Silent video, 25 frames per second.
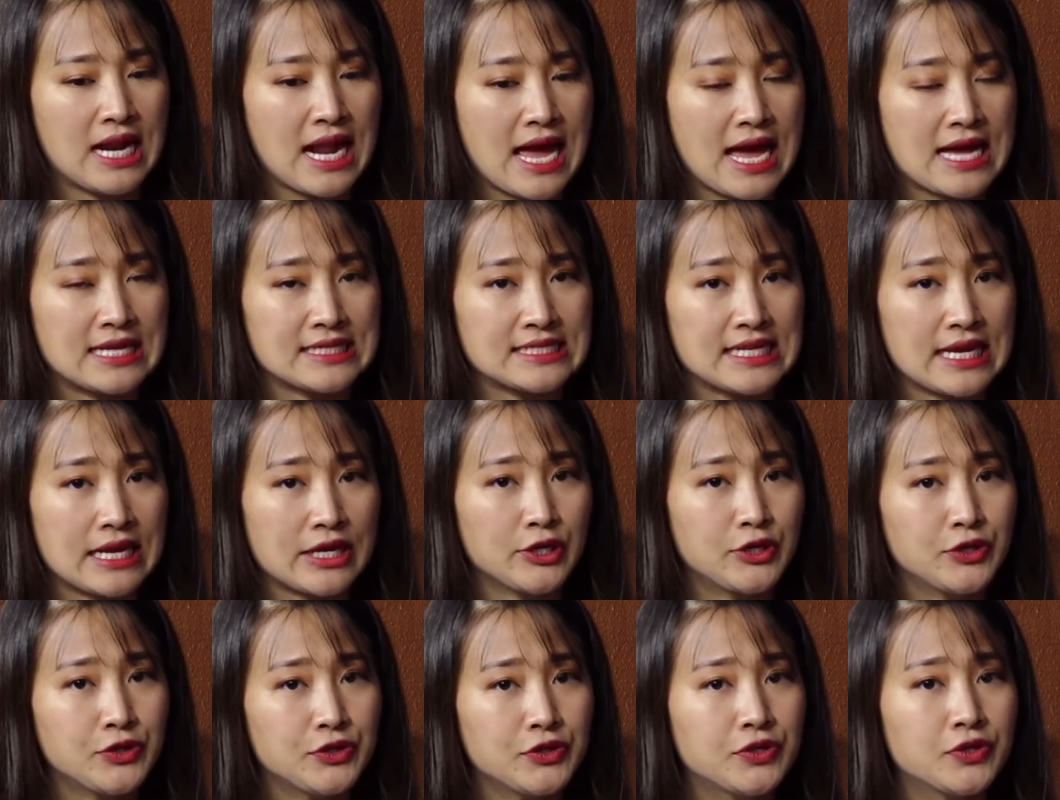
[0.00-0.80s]
là sẽ
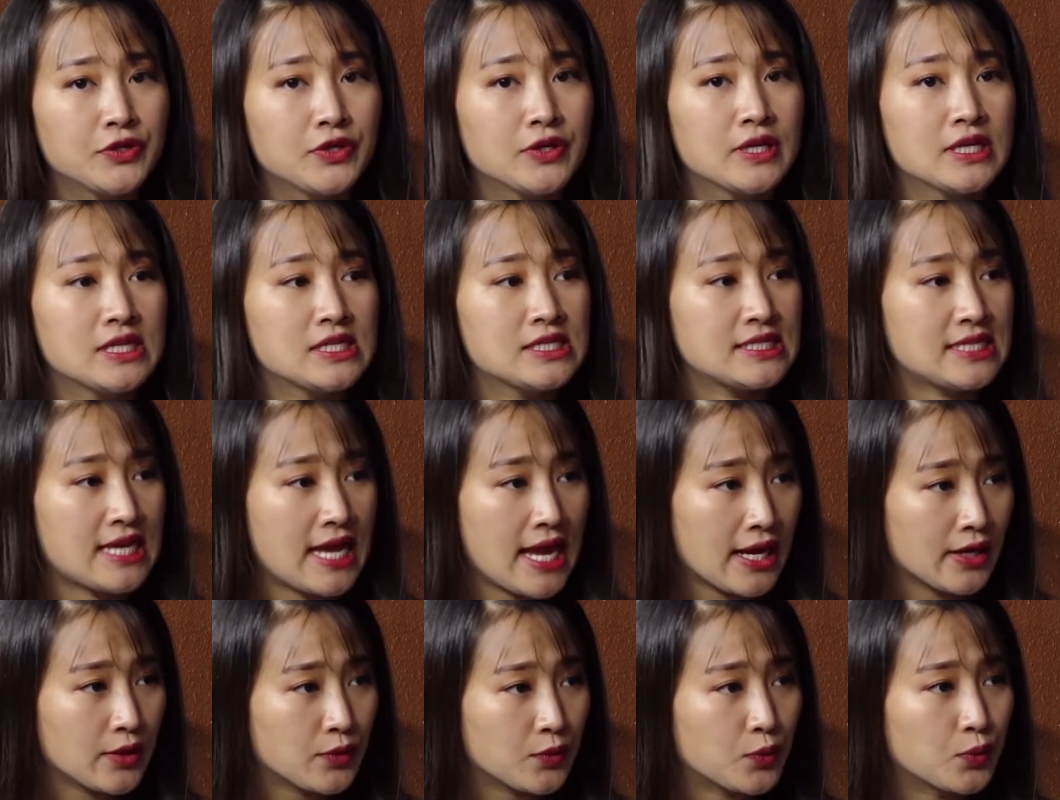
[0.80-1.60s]
đưa
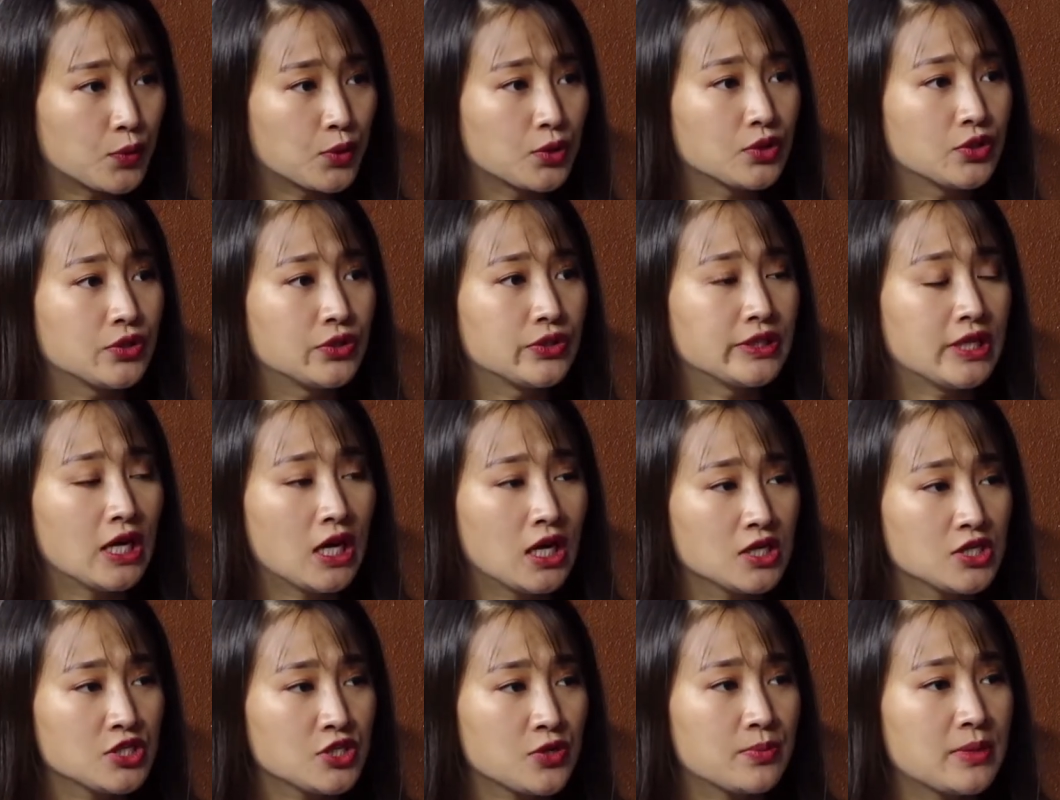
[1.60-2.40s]
xác của người
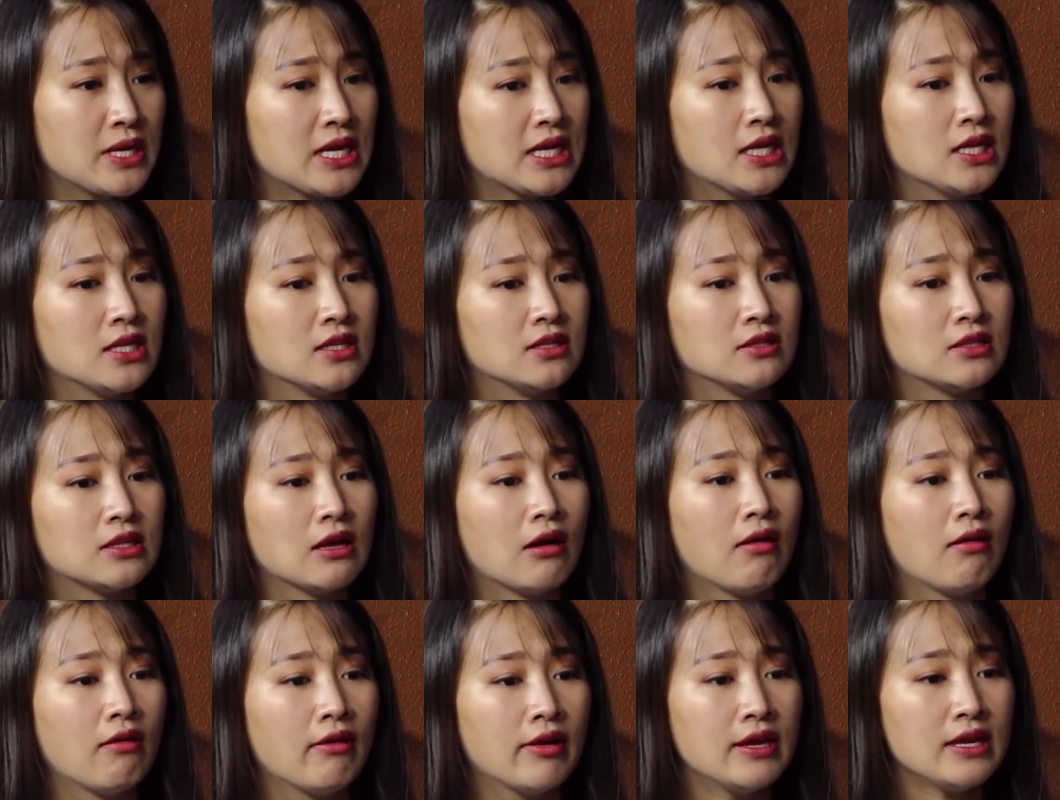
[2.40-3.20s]
thân trong gia đình
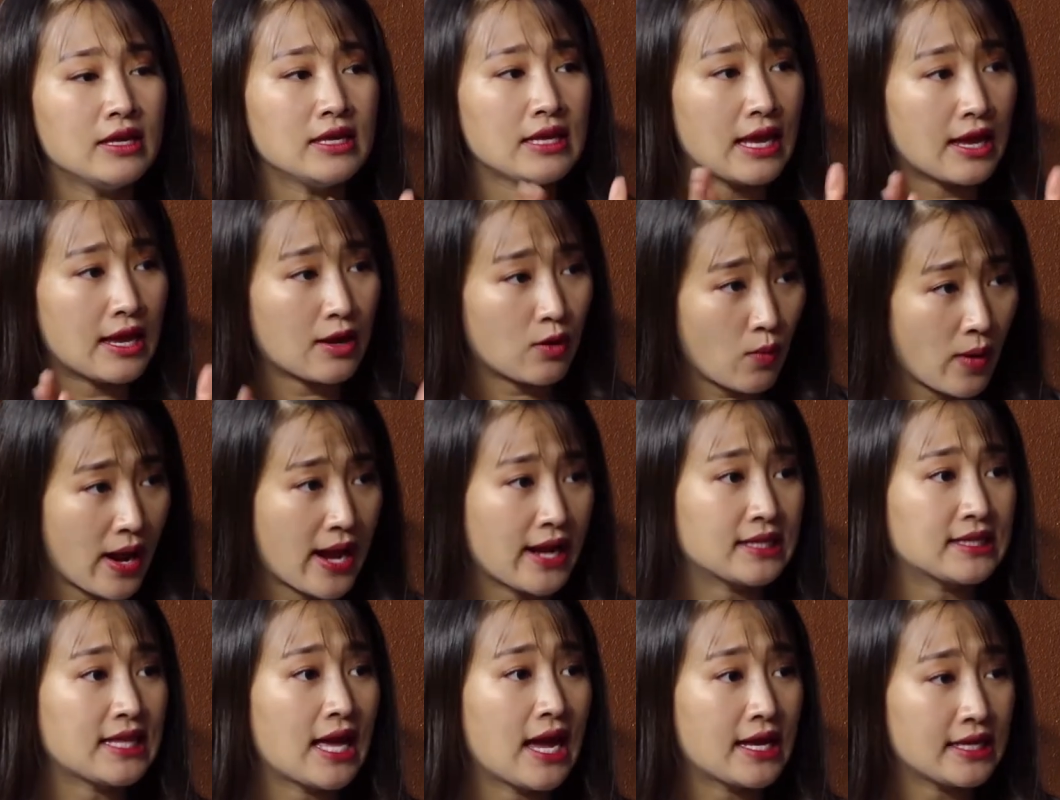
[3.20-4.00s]
tới nhà
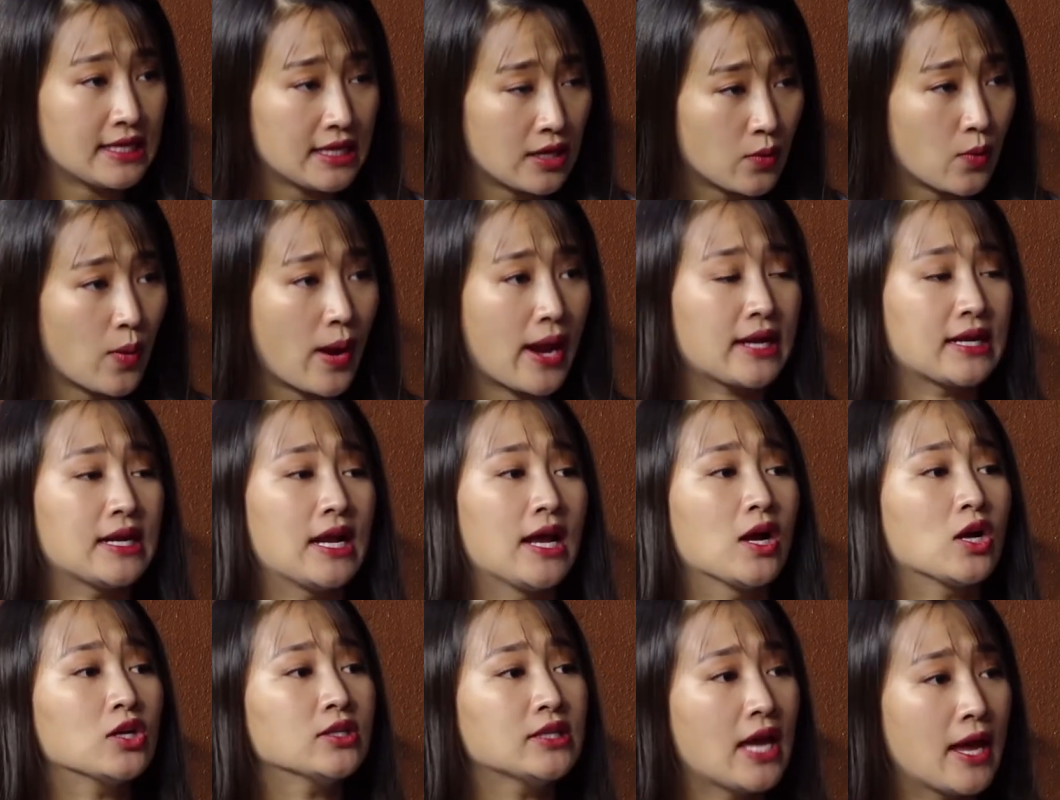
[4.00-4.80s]
Quàn, tại nhà Quàn, để
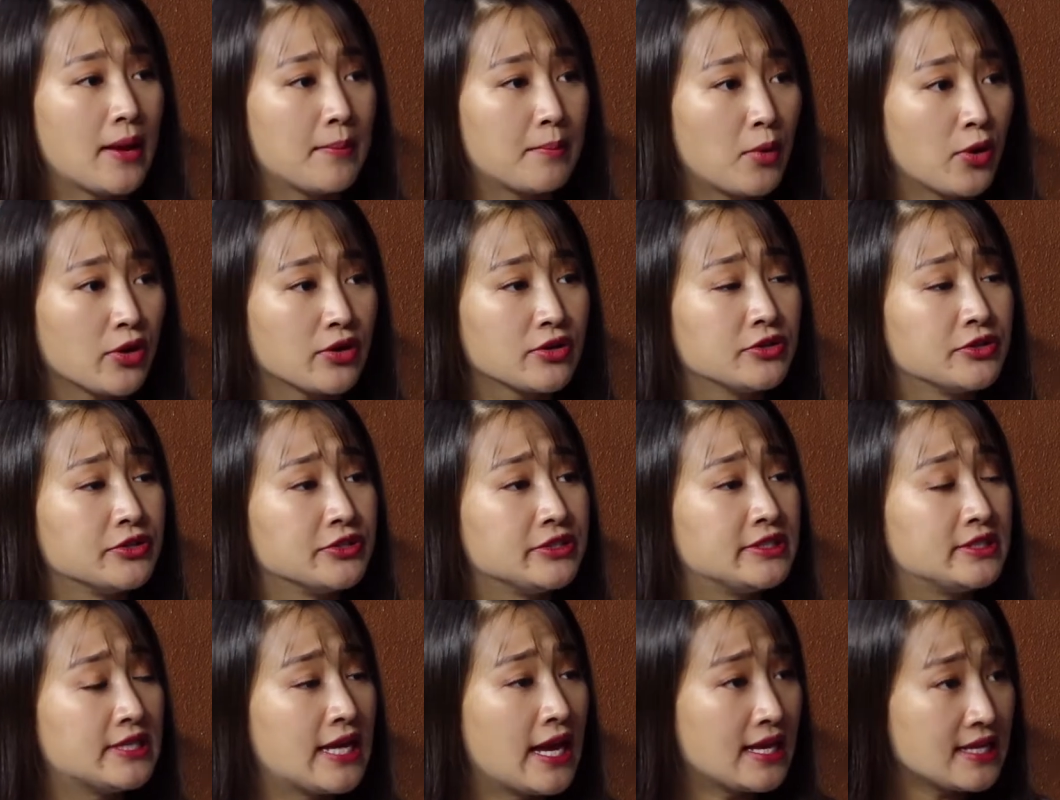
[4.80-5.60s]
có thể mọi người
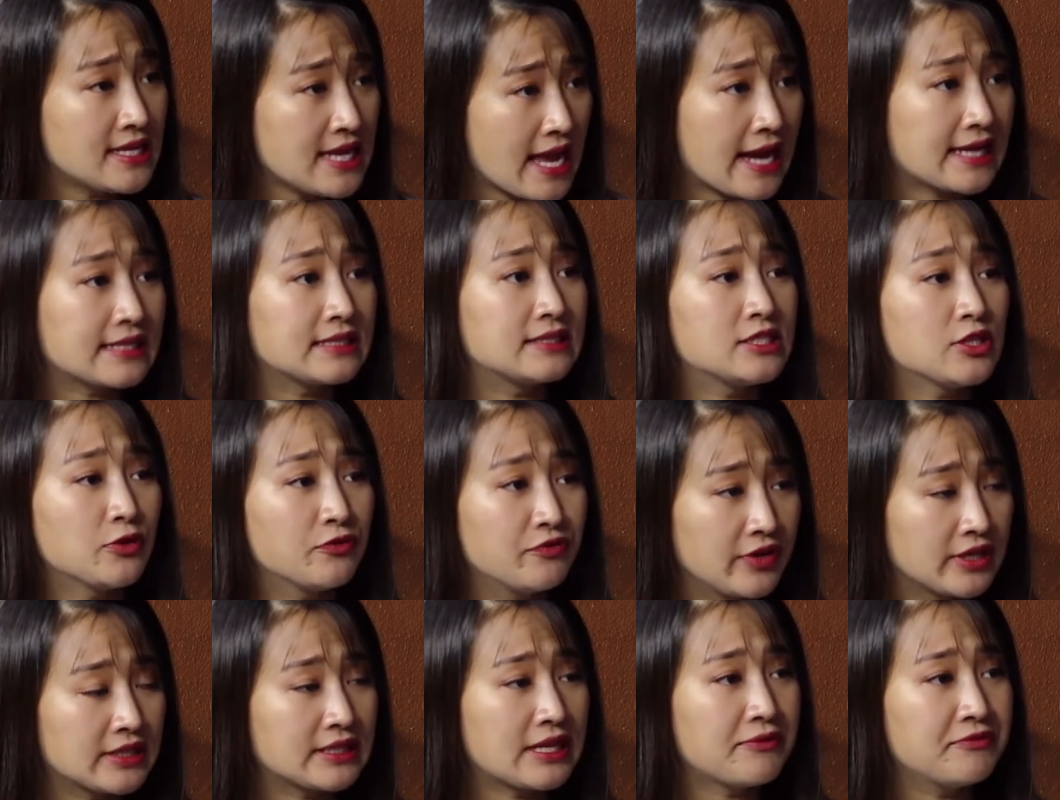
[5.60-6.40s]
dễ dàng trong
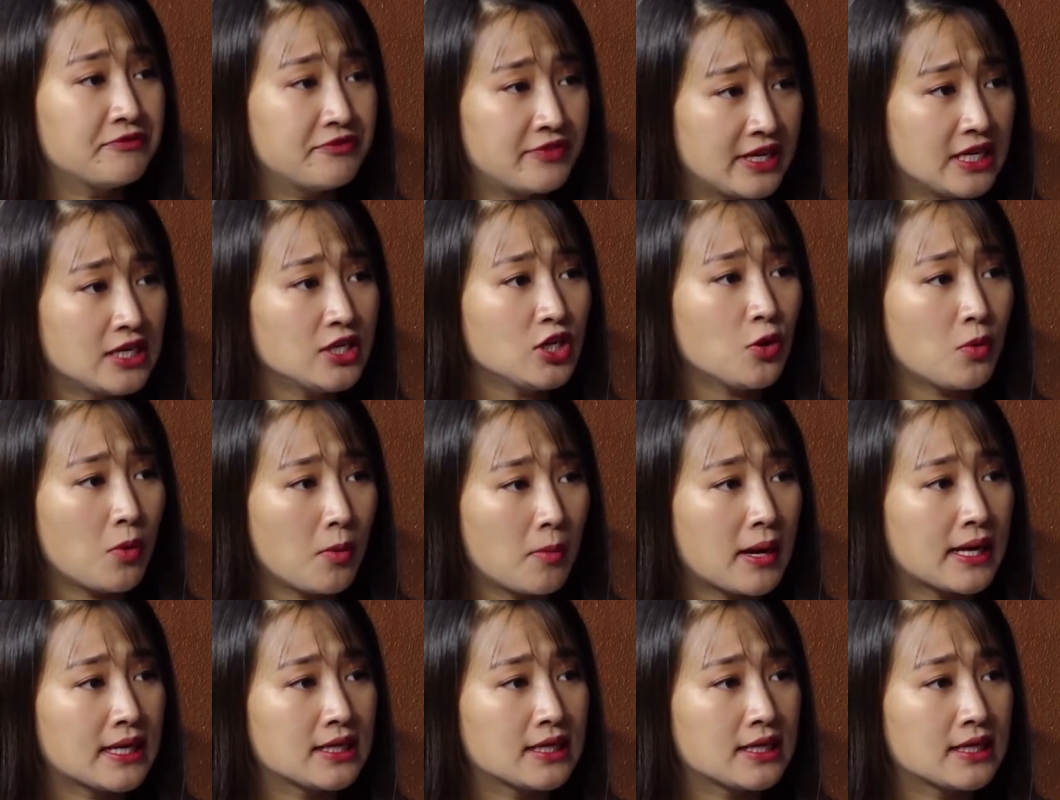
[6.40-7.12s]
việc thăm viếng, đúng không ạ?